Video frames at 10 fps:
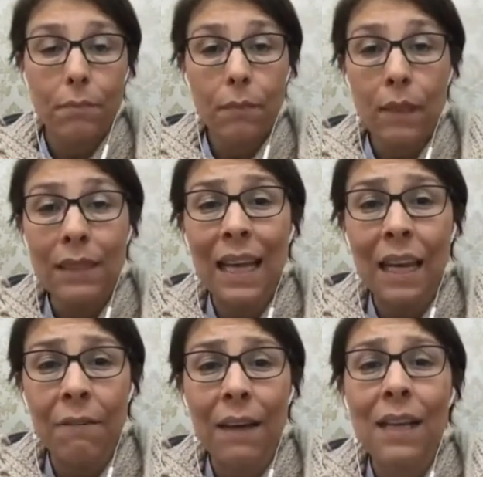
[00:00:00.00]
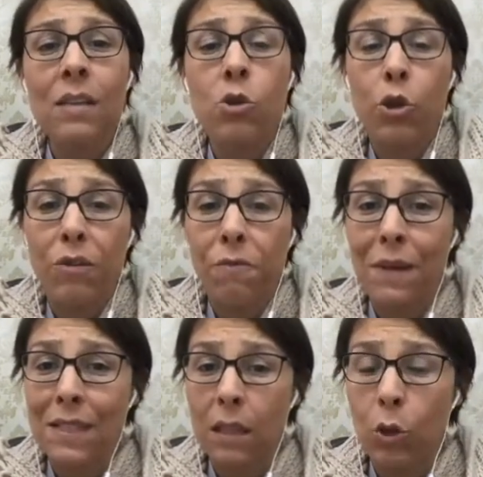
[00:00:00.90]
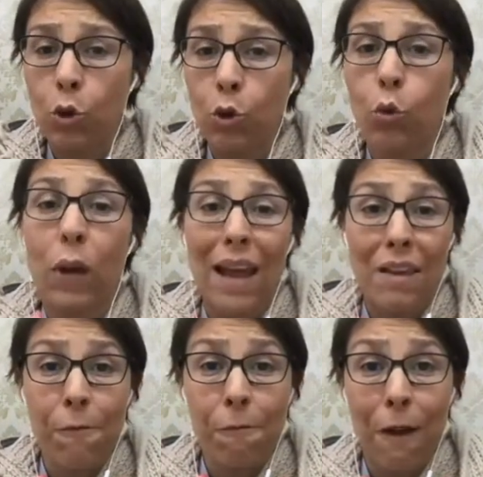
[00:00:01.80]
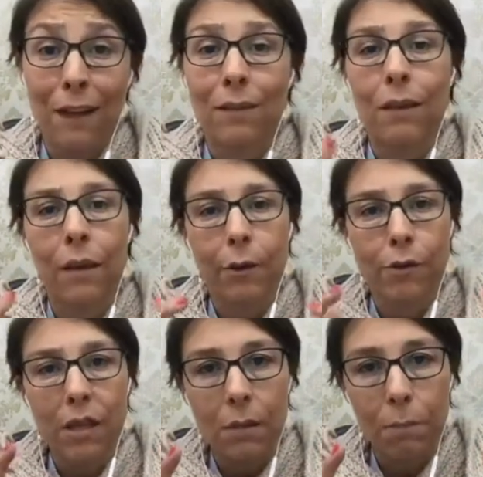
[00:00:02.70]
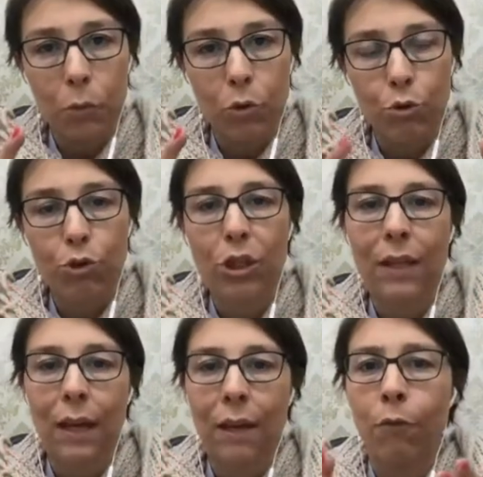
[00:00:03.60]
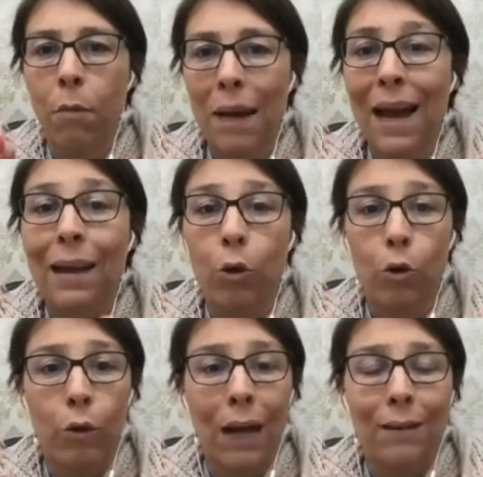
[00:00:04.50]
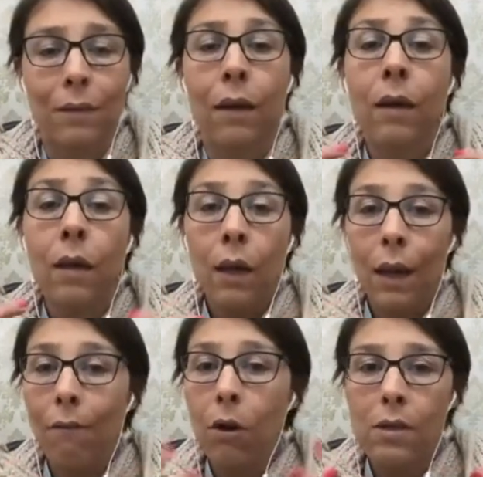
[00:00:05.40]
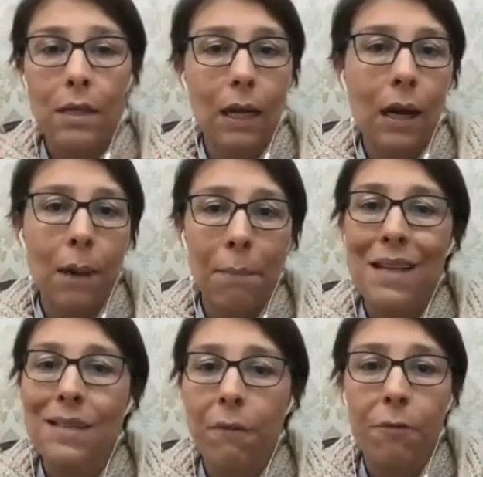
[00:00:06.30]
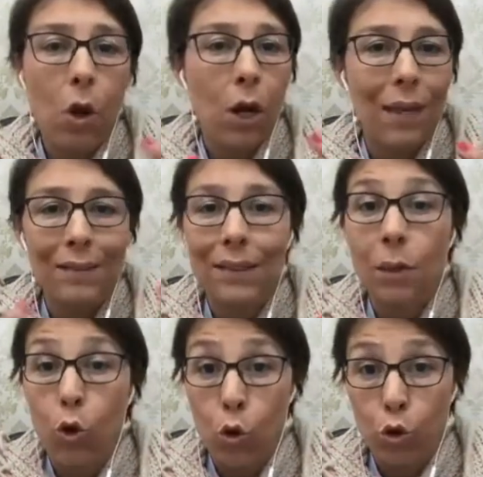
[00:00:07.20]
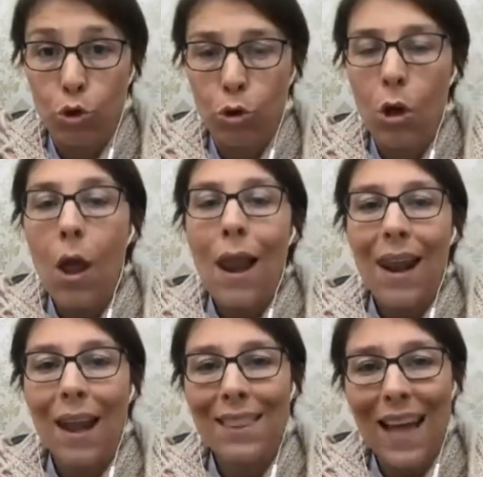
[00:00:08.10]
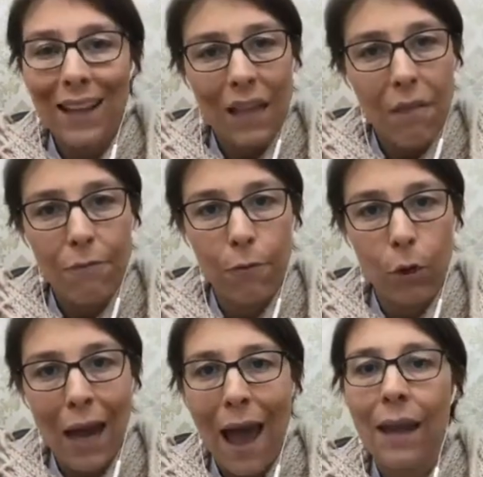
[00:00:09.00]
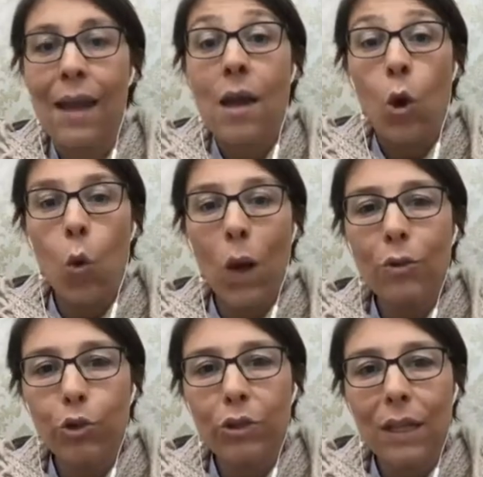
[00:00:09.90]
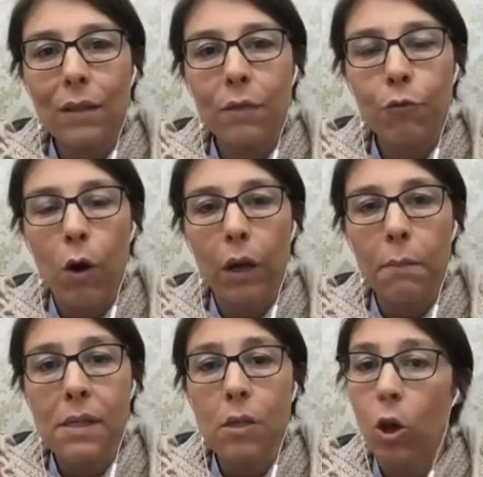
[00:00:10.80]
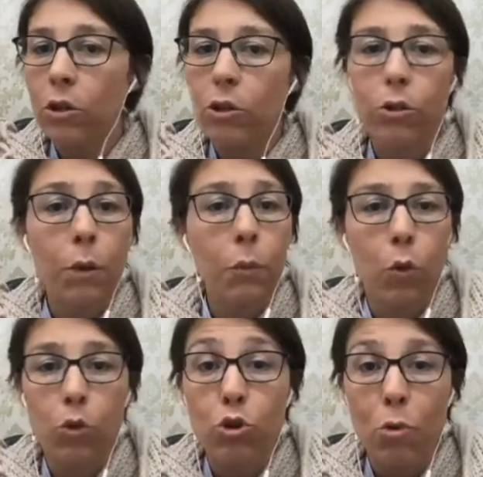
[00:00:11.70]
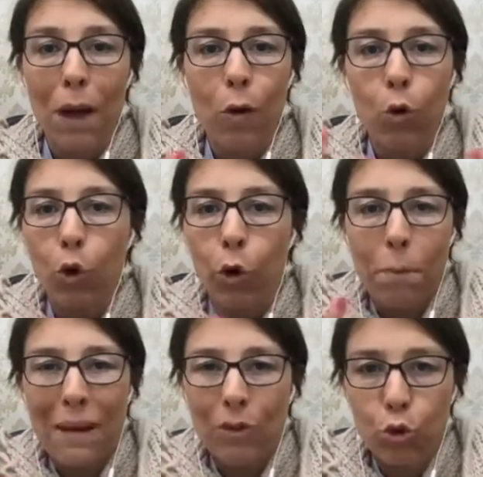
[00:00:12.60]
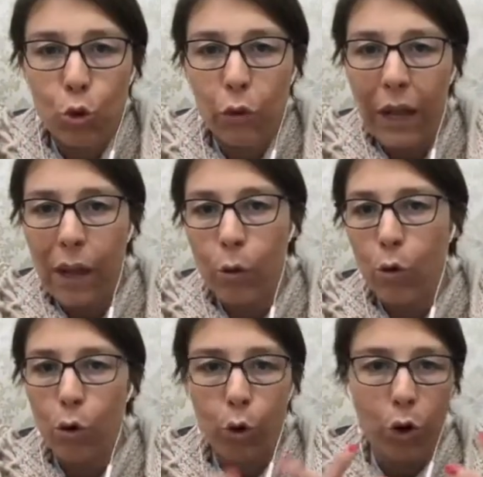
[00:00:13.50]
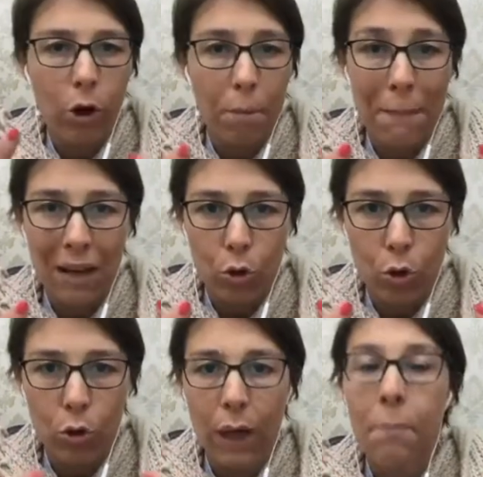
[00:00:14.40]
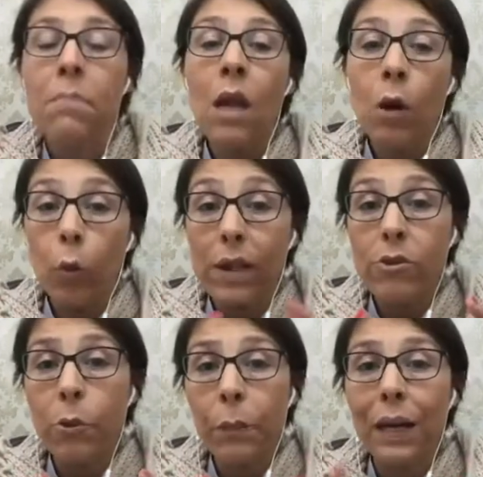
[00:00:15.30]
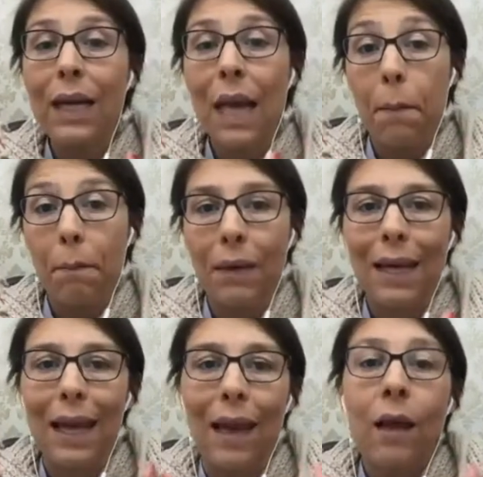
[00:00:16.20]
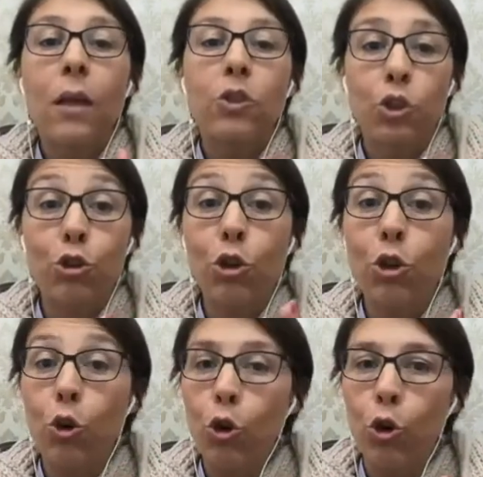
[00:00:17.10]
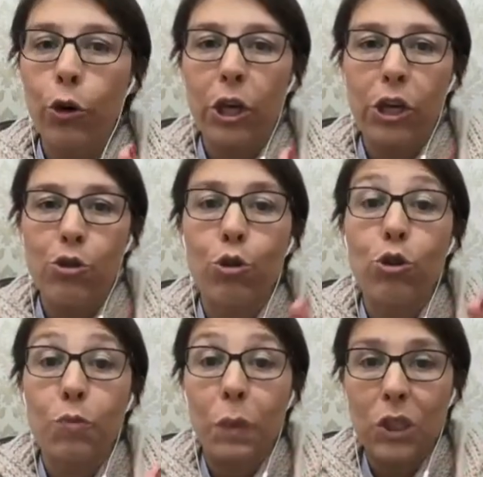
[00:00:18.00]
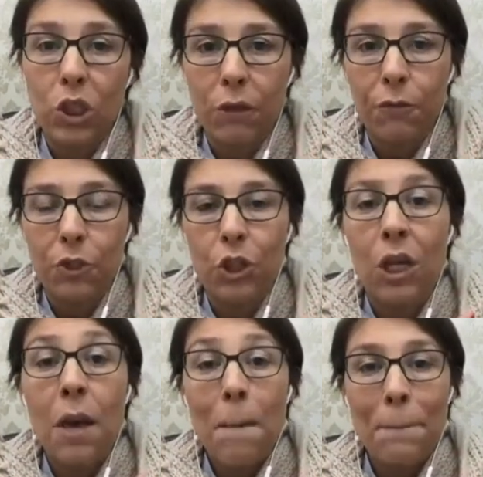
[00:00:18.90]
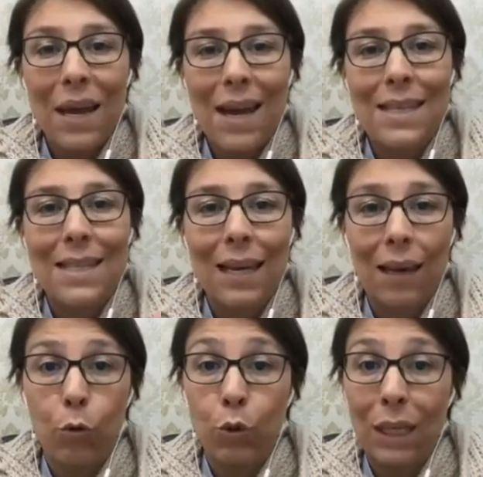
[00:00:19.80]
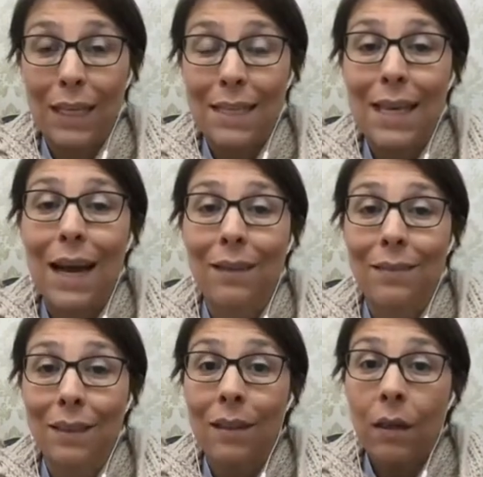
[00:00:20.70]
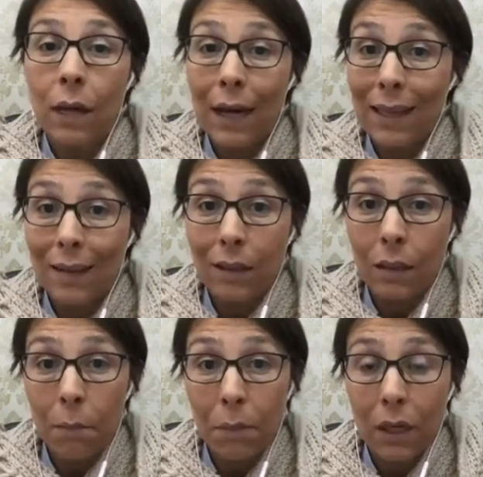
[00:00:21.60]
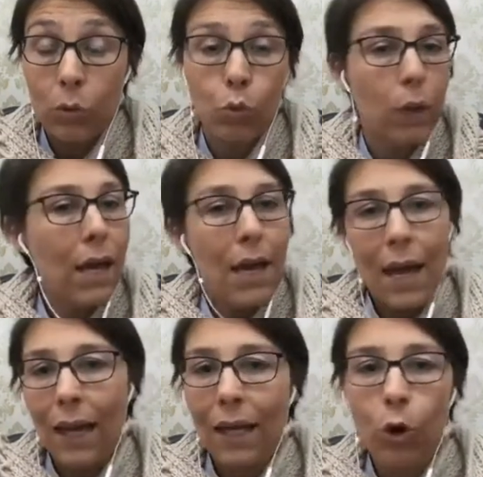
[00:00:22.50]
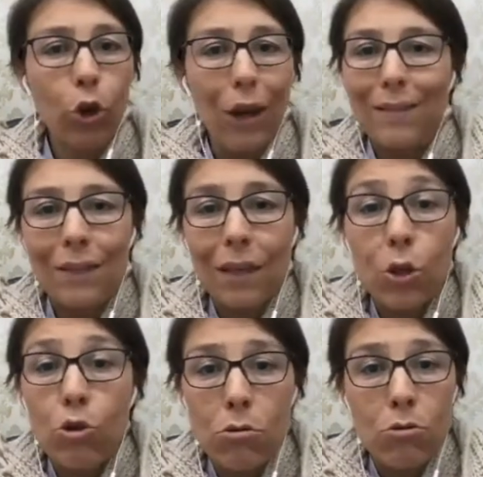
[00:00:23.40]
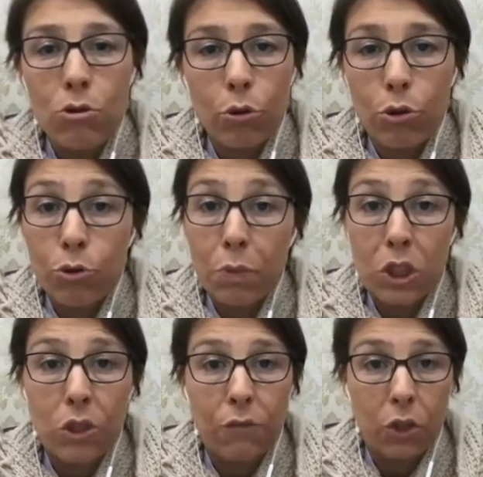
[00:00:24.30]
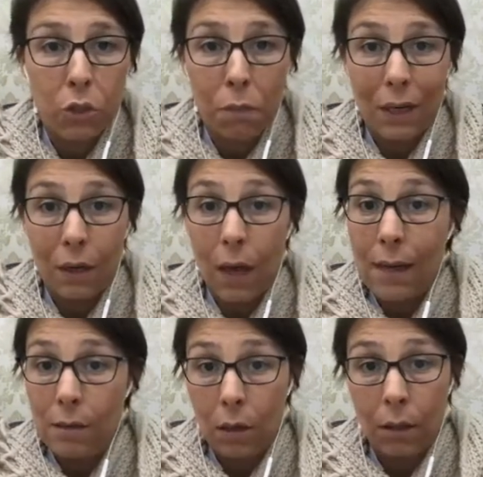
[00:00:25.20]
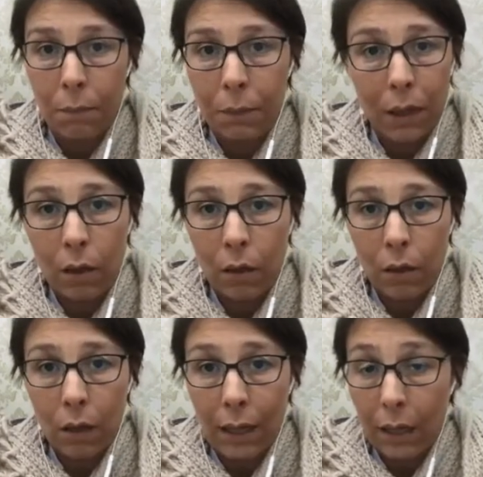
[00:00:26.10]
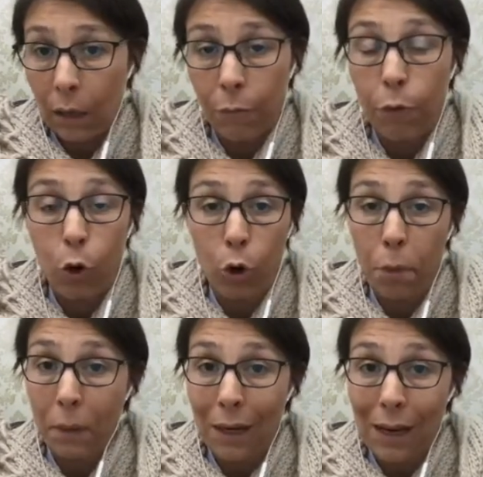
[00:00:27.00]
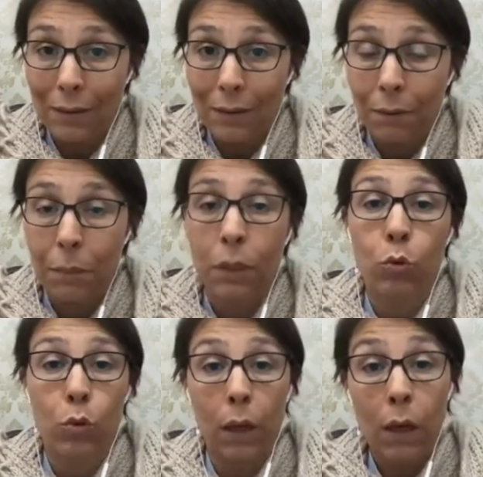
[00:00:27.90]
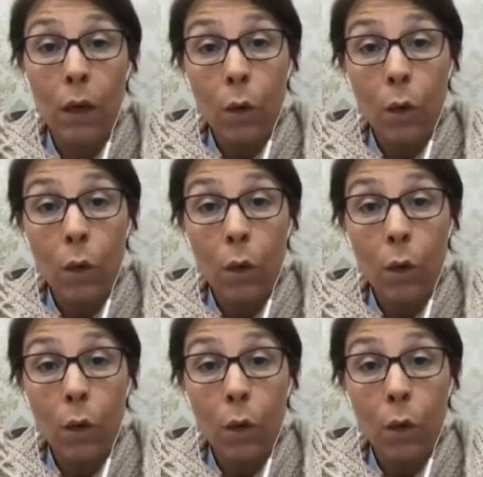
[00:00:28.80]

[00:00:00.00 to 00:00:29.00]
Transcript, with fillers: delle variazioni in fase di cottura. Infatti, che cosa può succedere? Che voi magari colorate la vostra pasta frolla di rosso, la andate a infornare, quando tirate fuori i biscotti non è più rosso, ma è un color mattone, è un color marrone. Questo perché? Perché ci sono colori che sono specifici per essere utilizzati ad alte temperature e coloranti che non sono specifici per, essere, per eh, il forno per le alte temperature.